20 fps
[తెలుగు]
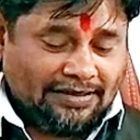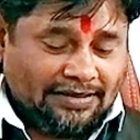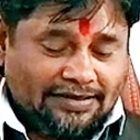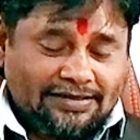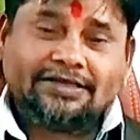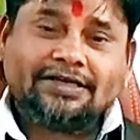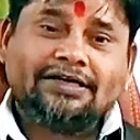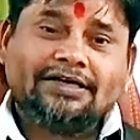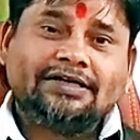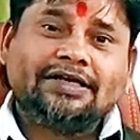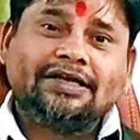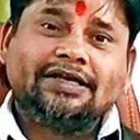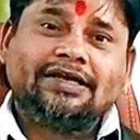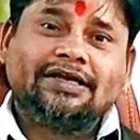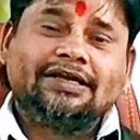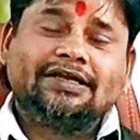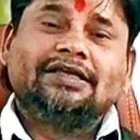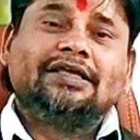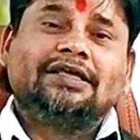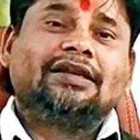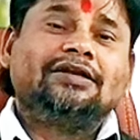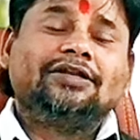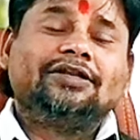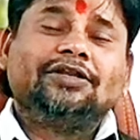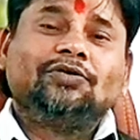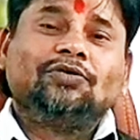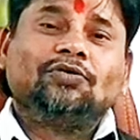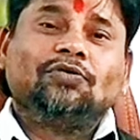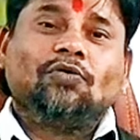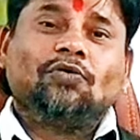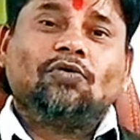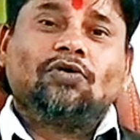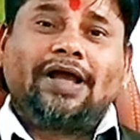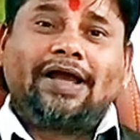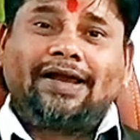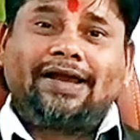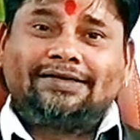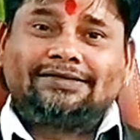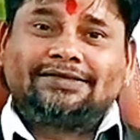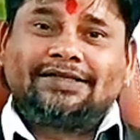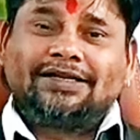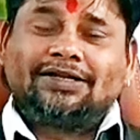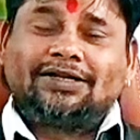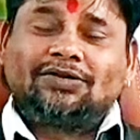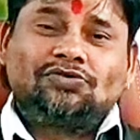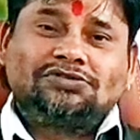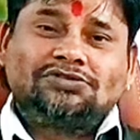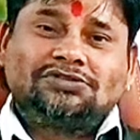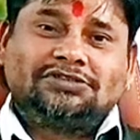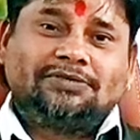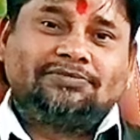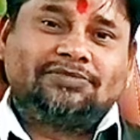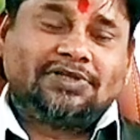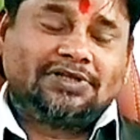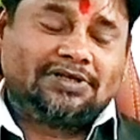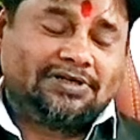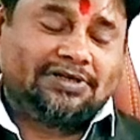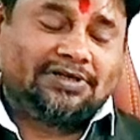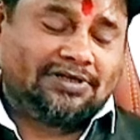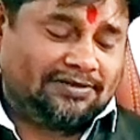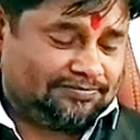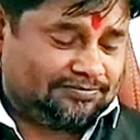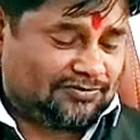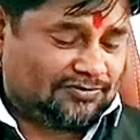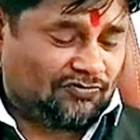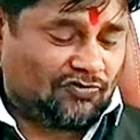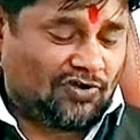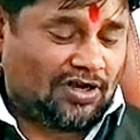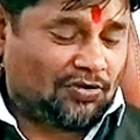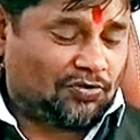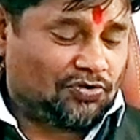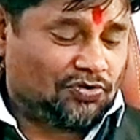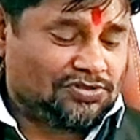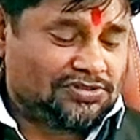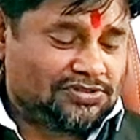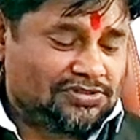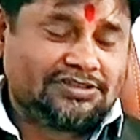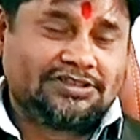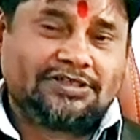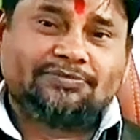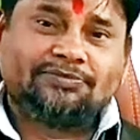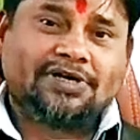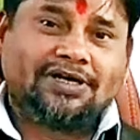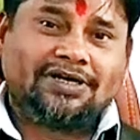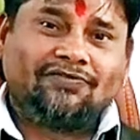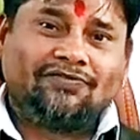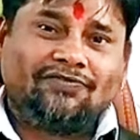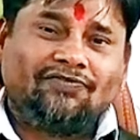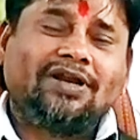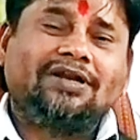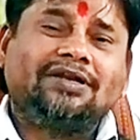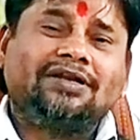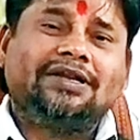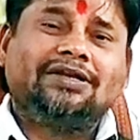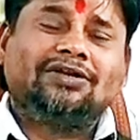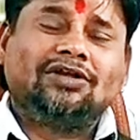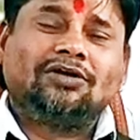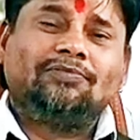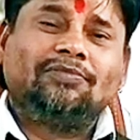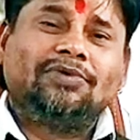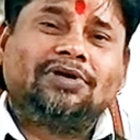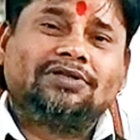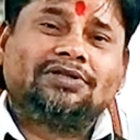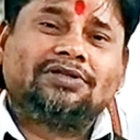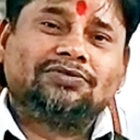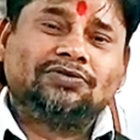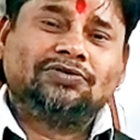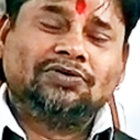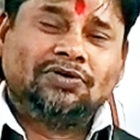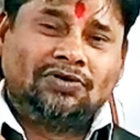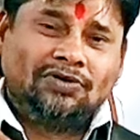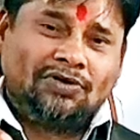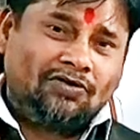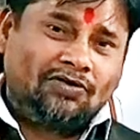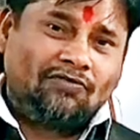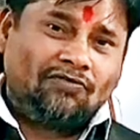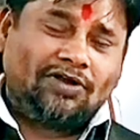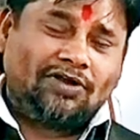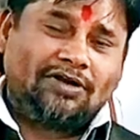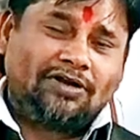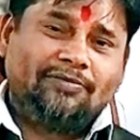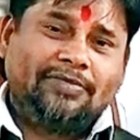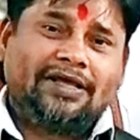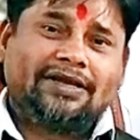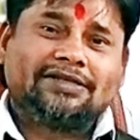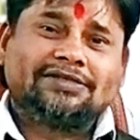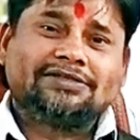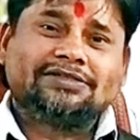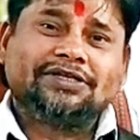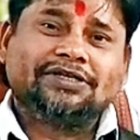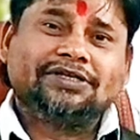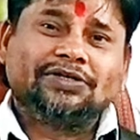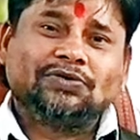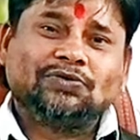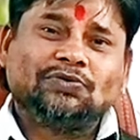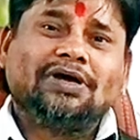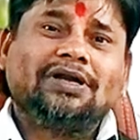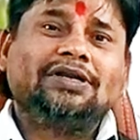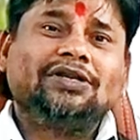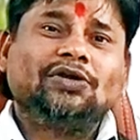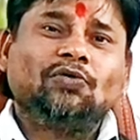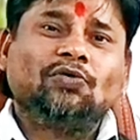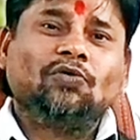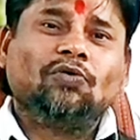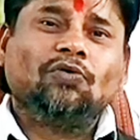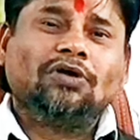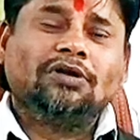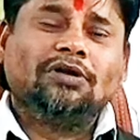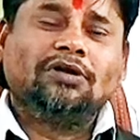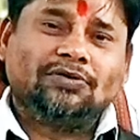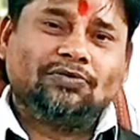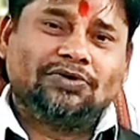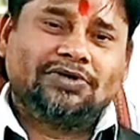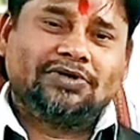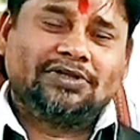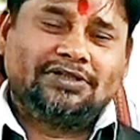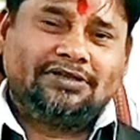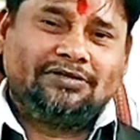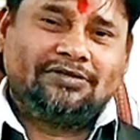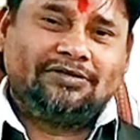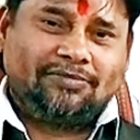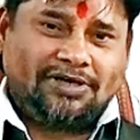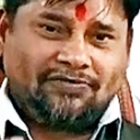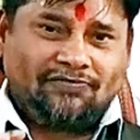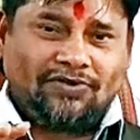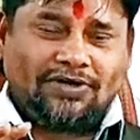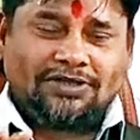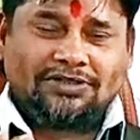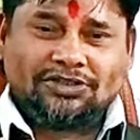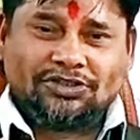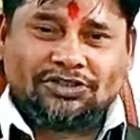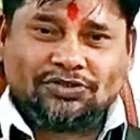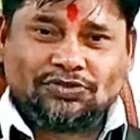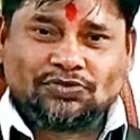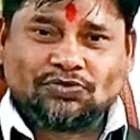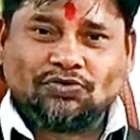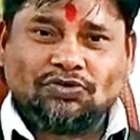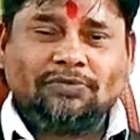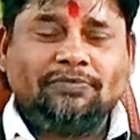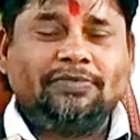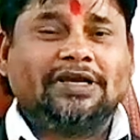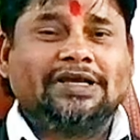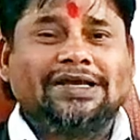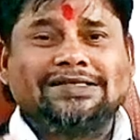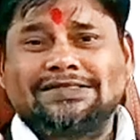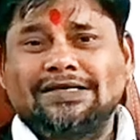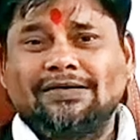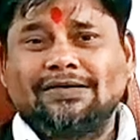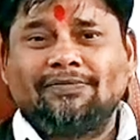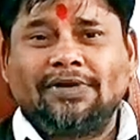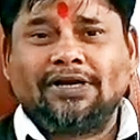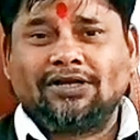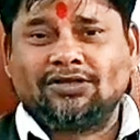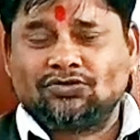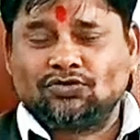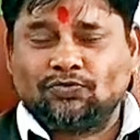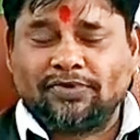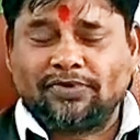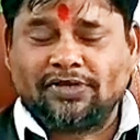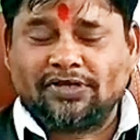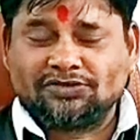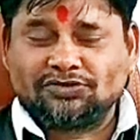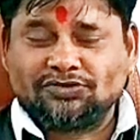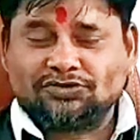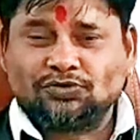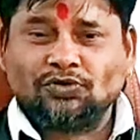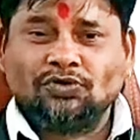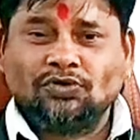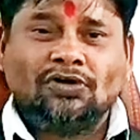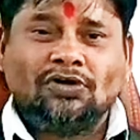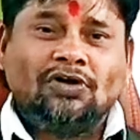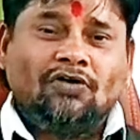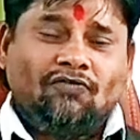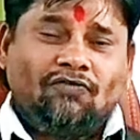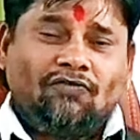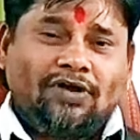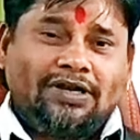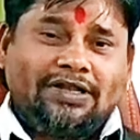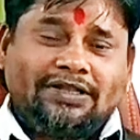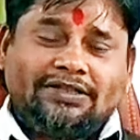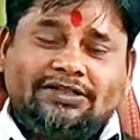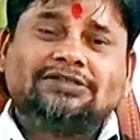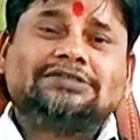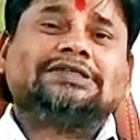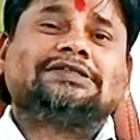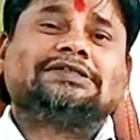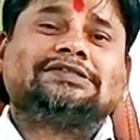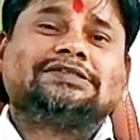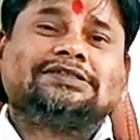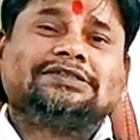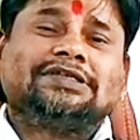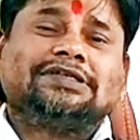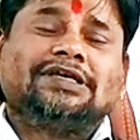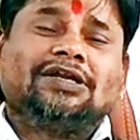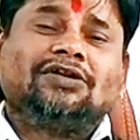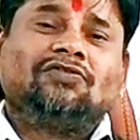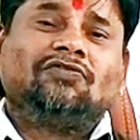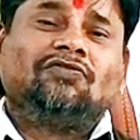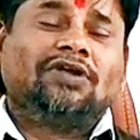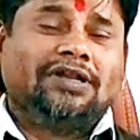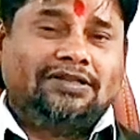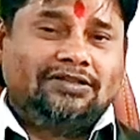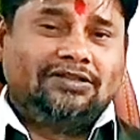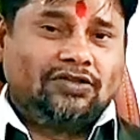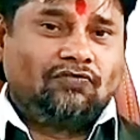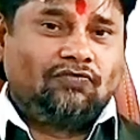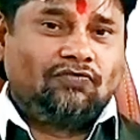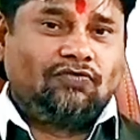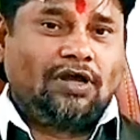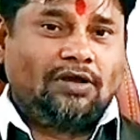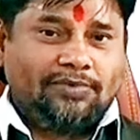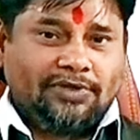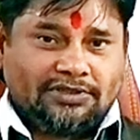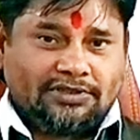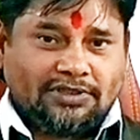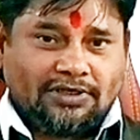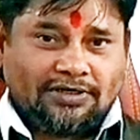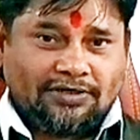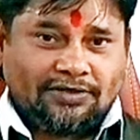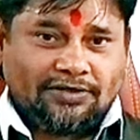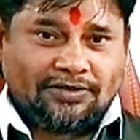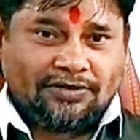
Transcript: ఎందుకంటే ఇవాళ నేను ఒక యాక్టర్ గురించి చెప్తాను వాళ్ళ గురించి ఎందుకు చెప్తానంటే వాళ్ళ డేట్ ఆఫ్ బర్త్ వాళ్ళ మ్యారేజ్ డేటు అన్ని గూగుల్ మీద ఉంటుంది మనం వాళ్ళని తీసుకొని మీకు ఎగ్జాంపుల్గా చూపించచ్చు వాళ్ళు ఎందుకు సక్సెస్ అయ్యారు వాళ్ళు ఎందుకు ఫ్లాప్ అవుతారు